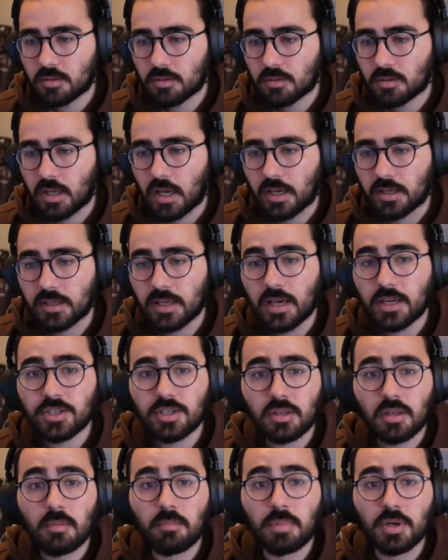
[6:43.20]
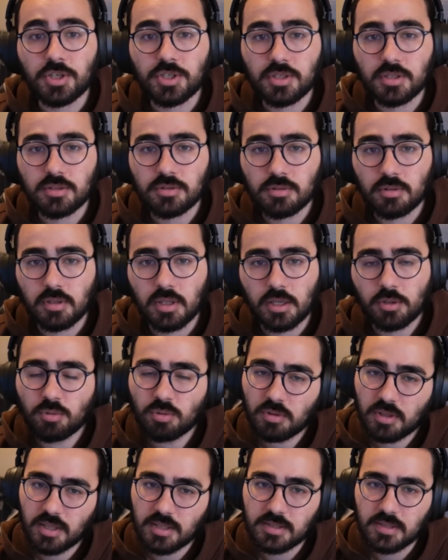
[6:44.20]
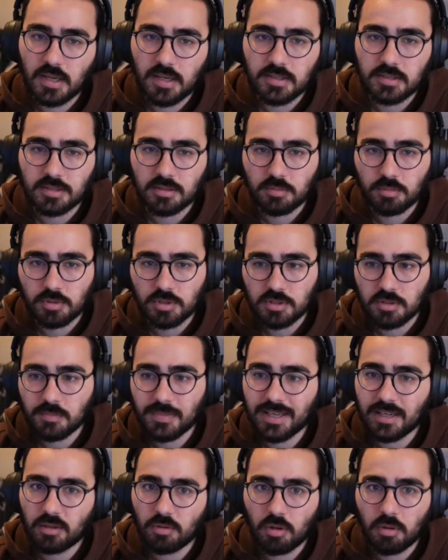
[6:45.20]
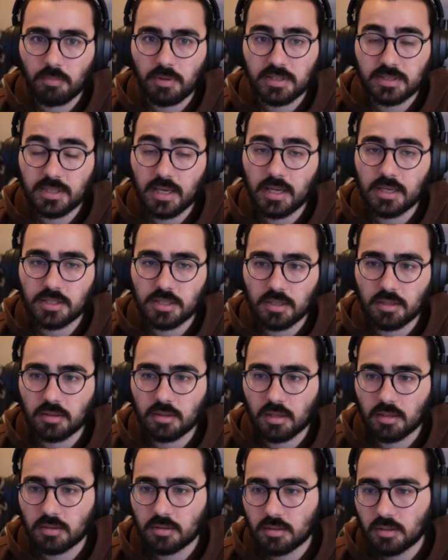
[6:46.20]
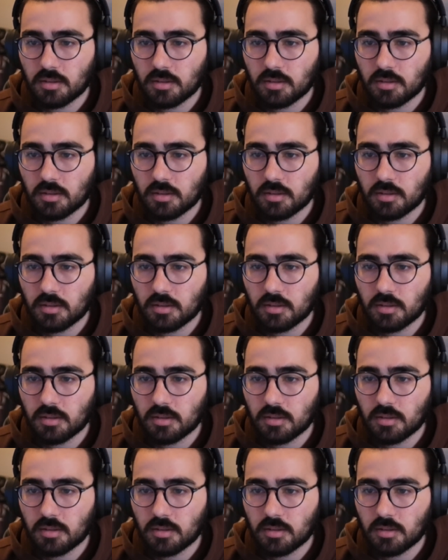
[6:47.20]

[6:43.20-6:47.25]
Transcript: Yani gerçekten başınız döner. Türkiye siyaseti burası. Belli olmaz gerçekten.